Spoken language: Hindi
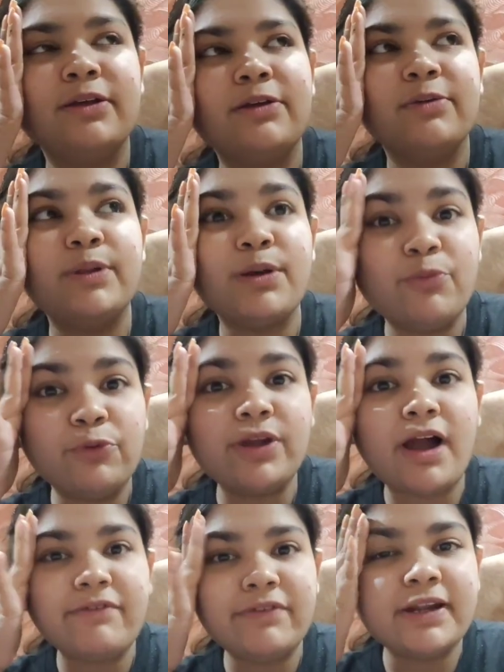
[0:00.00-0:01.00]
तो मेरा मूड
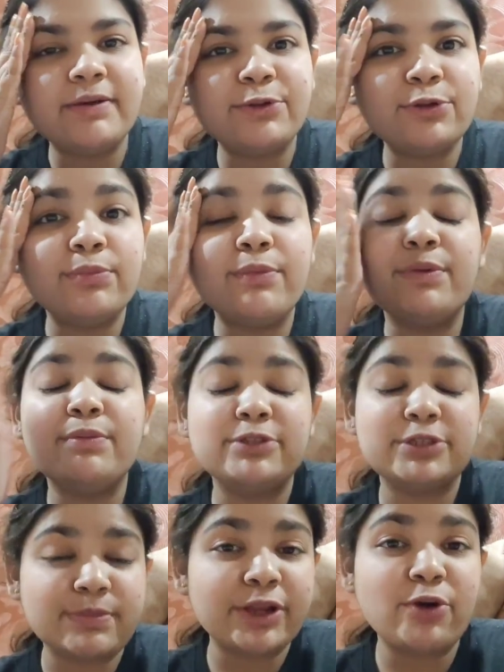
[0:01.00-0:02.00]
काफ़ी ख़राब था तो मम्मी
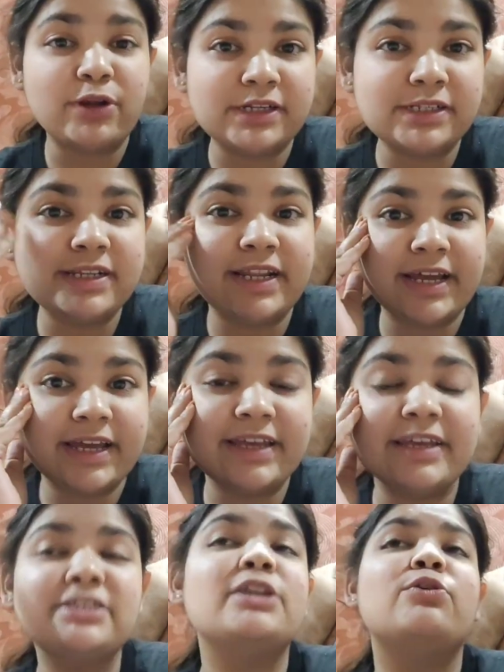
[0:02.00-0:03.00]
मुझे मैकडोनल्ड्स ले गई
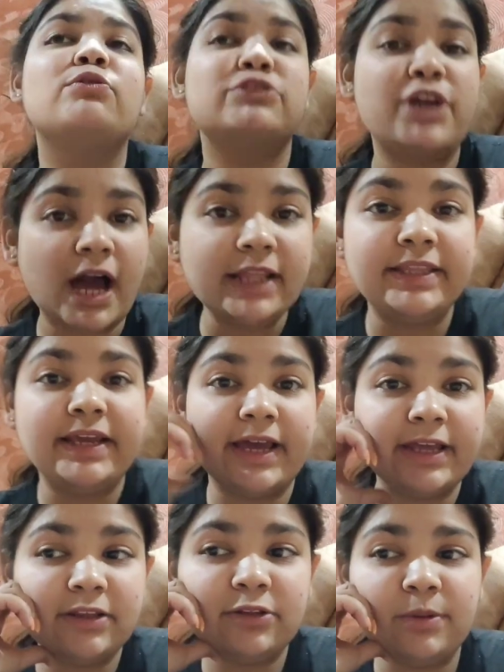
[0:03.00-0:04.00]
चलो कुछ खाते
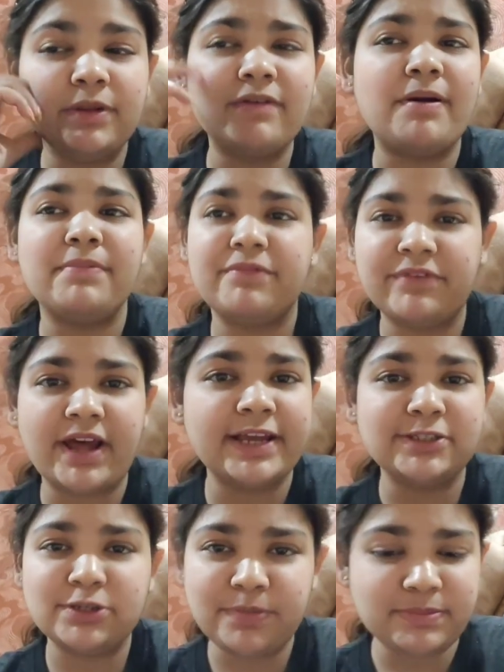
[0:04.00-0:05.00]
हैं हमने वहाँ पर
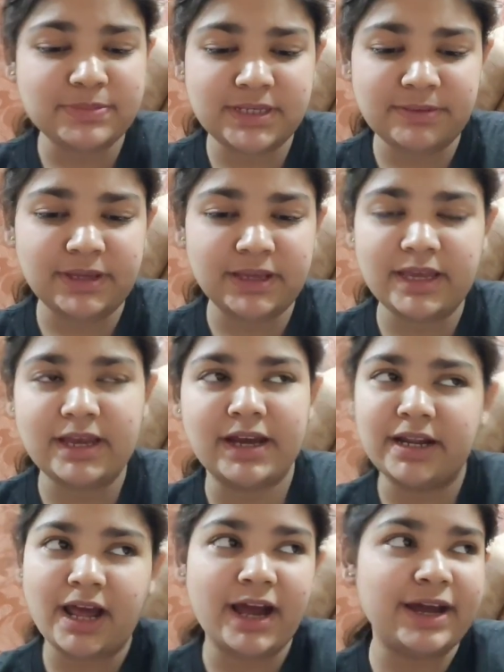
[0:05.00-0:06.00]
फ्राइज़ और पेप्सी पी के
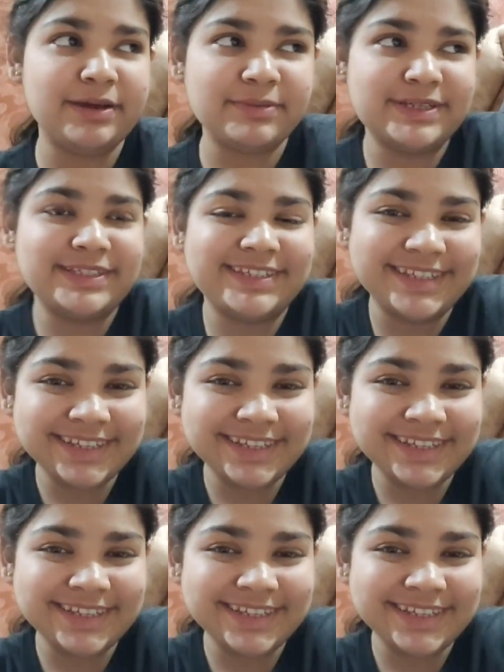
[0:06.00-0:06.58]
घर आ गए बस